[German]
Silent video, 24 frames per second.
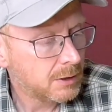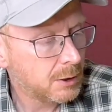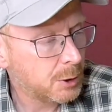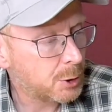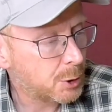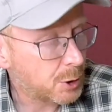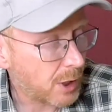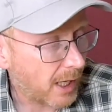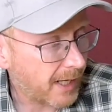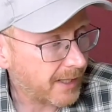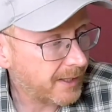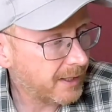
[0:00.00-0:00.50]
Die
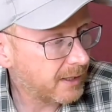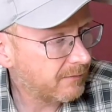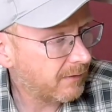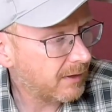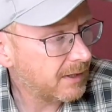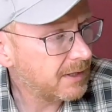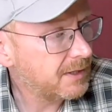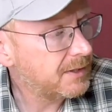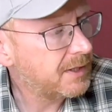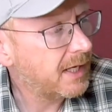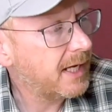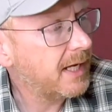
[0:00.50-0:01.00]

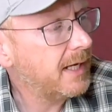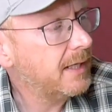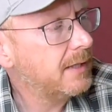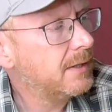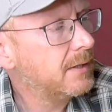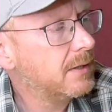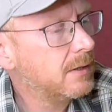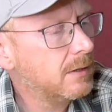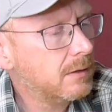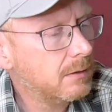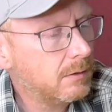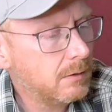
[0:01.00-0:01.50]

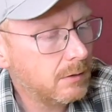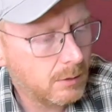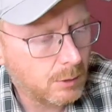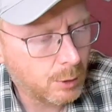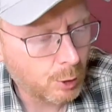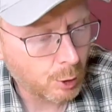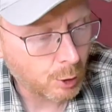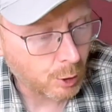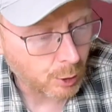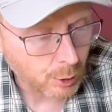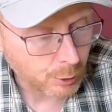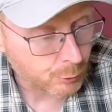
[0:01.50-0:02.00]
Steinequalität
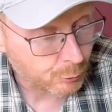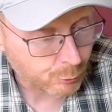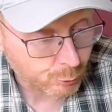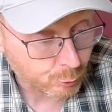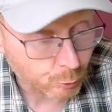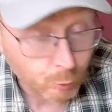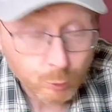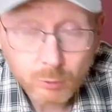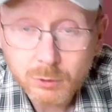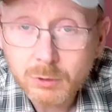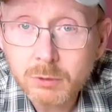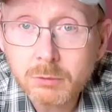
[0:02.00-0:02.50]
ist
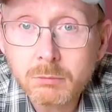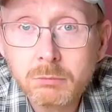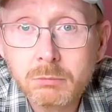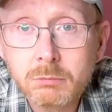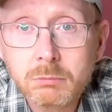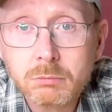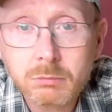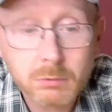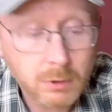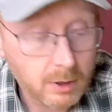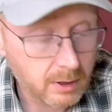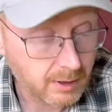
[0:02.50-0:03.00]
gut.
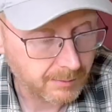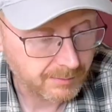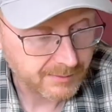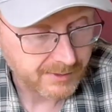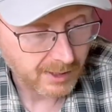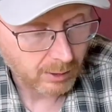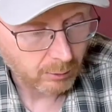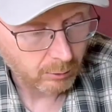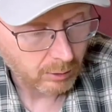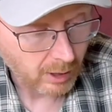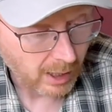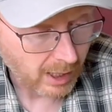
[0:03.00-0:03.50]
Da gibt
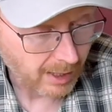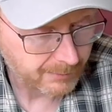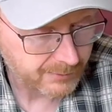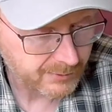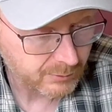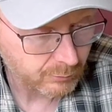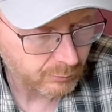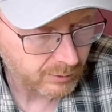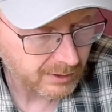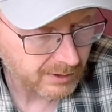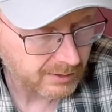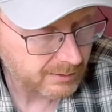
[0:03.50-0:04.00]
es auch
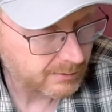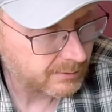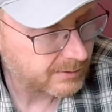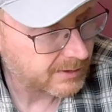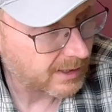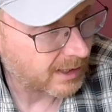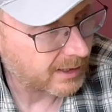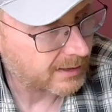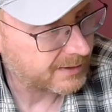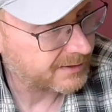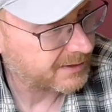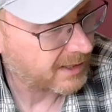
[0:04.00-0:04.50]
absolut nichts zu
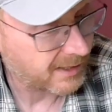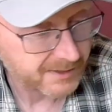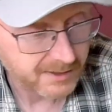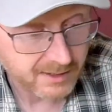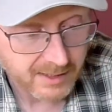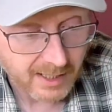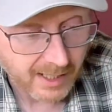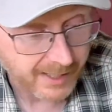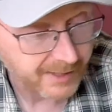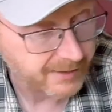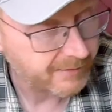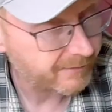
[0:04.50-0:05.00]
sagen. Ich hatte
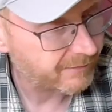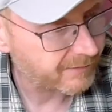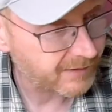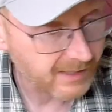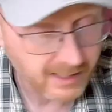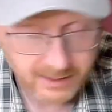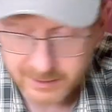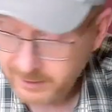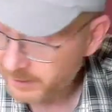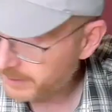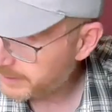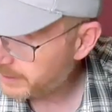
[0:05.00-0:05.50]
keine
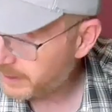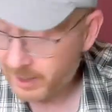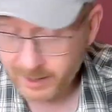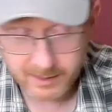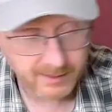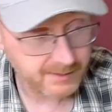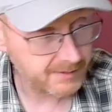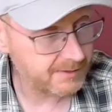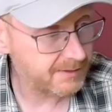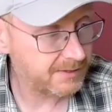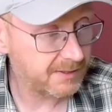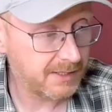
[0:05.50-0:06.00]
Fehlteile,
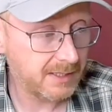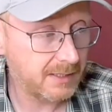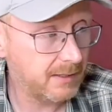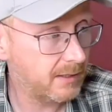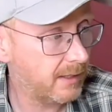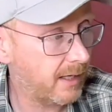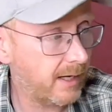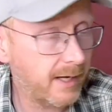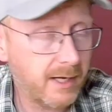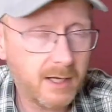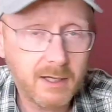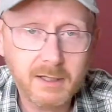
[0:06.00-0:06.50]
alles ist
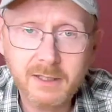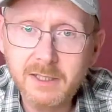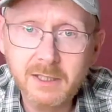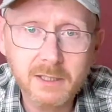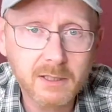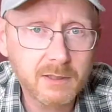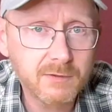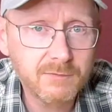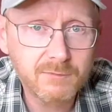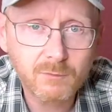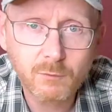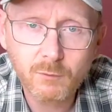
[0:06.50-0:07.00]
hinterher
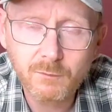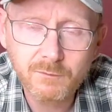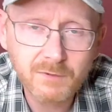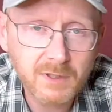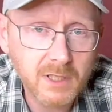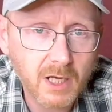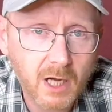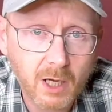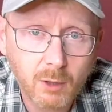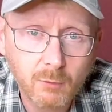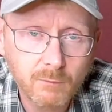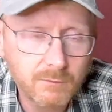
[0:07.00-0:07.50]
irgendwo
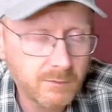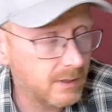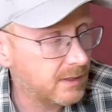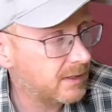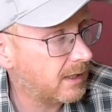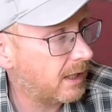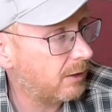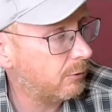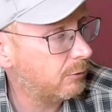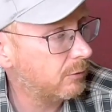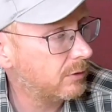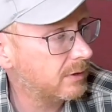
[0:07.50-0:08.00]
wieder
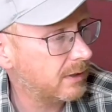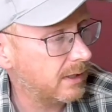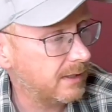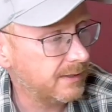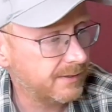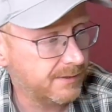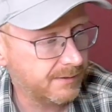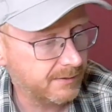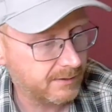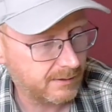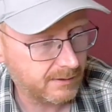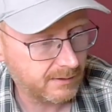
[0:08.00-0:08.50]
aufgetaucht.
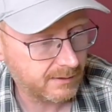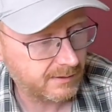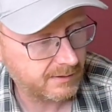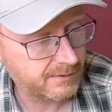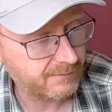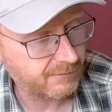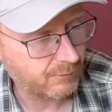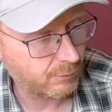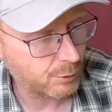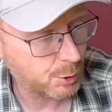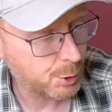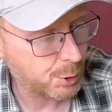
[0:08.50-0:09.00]
Also es
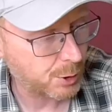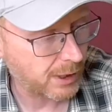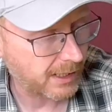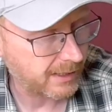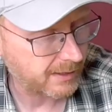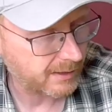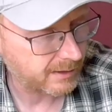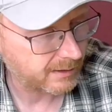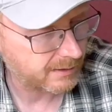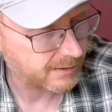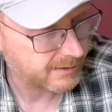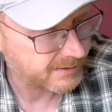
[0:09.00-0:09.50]
ist
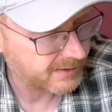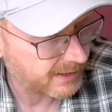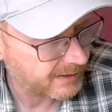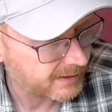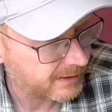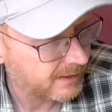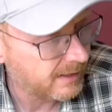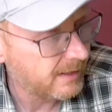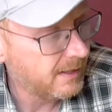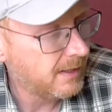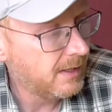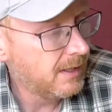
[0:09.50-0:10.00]
vollständig, das
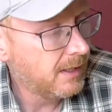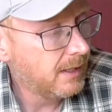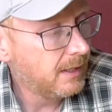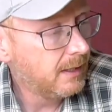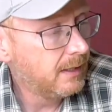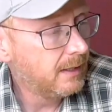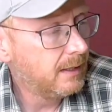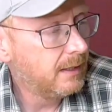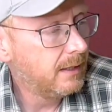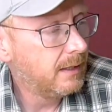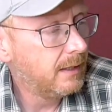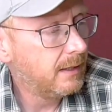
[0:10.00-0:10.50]
Set.
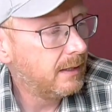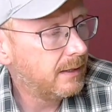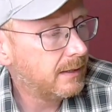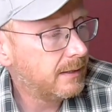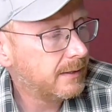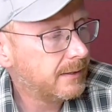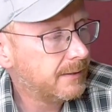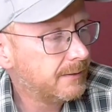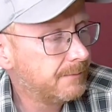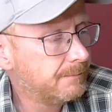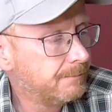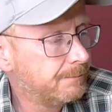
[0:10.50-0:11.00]

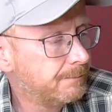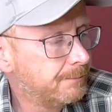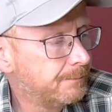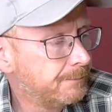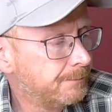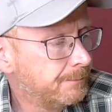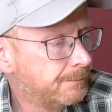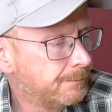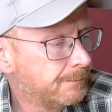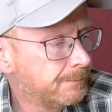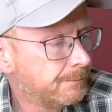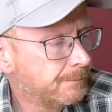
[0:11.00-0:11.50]

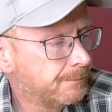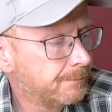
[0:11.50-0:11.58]
Ähm,